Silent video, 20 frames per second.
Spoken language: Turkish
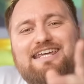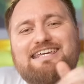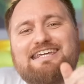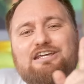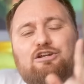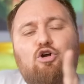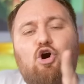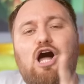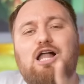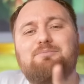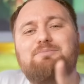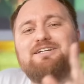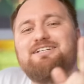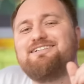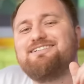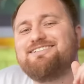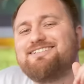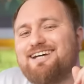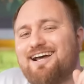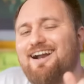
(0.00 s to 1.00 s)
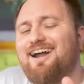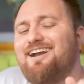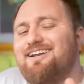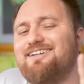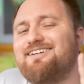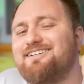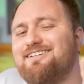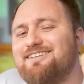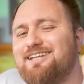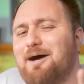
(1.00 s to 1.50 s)
kilo almanın
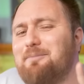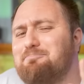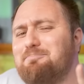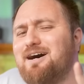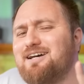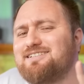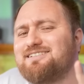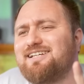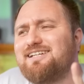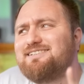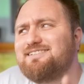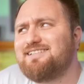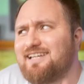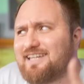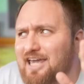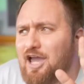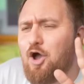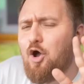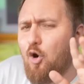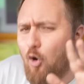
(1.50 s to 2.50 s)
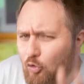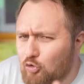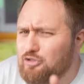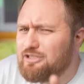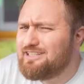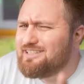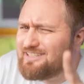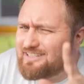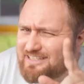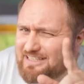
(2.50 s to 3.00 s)
zararlarından bahsetsek
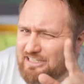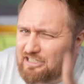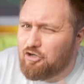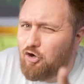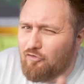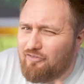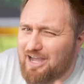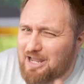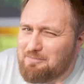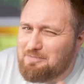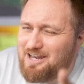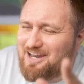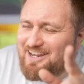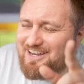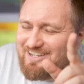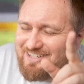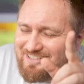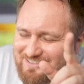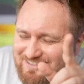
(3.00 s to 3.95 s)
onların kilo vermelerini